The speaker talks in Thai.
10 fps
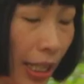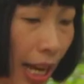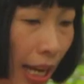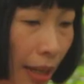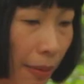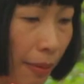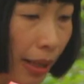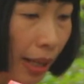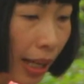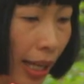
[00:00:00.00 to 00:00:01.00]
ดีได้
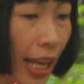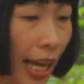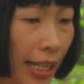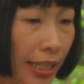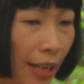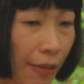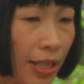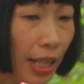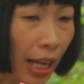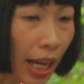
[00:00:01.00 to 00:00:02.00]
อาใหญ่อาจารย์
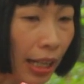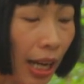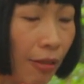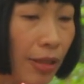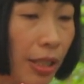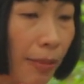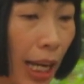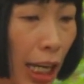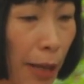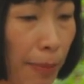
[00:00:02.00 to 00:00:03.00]
วิสิ์อะค่ะแกเอาหนังสือมา
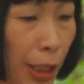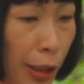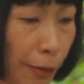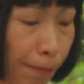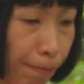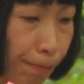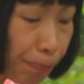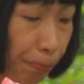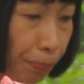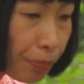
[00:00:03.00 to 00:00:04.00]
ให้เล่มหนึ่ง
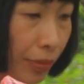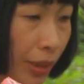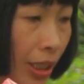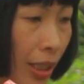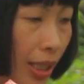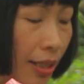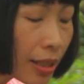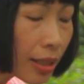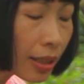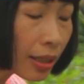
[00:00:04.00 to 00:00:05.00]
หนัง
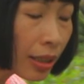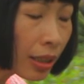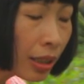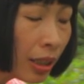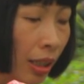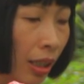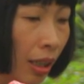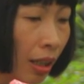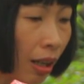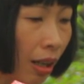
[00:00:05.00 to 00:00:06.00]
สือ
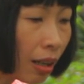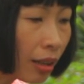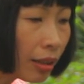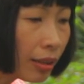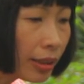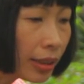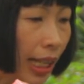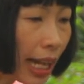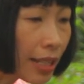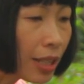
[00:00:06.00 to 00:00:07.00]
ของ
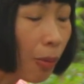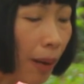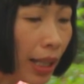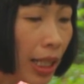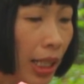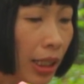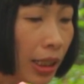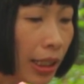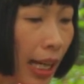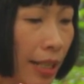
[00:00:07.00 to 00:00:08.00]
งานศพอะที่ระ
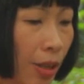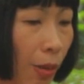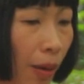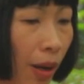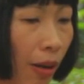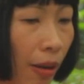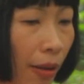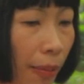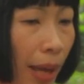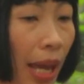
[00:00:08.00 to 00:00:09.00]
ลึกงานศพของ
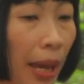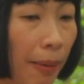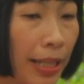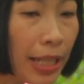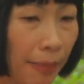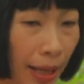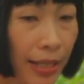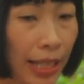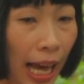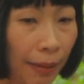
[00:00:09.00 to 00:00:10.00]
แม่พระอาจารย์ไพ
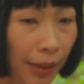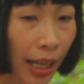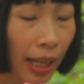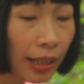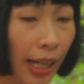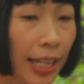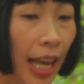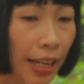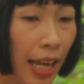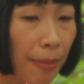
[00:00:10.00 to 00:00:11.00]
ศาลนะคะแล้วอา
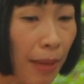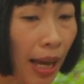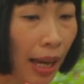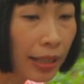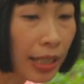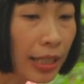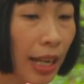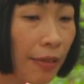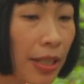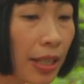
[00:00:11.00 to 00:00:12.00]
ใหญ่ได้มาอา
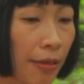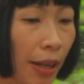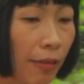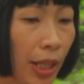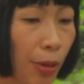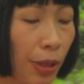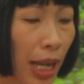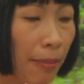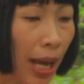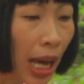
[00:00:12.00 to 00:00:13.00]
จารย์วิสิ์วังวินยู
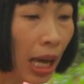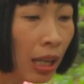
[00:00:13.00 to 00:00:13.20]
ได้มา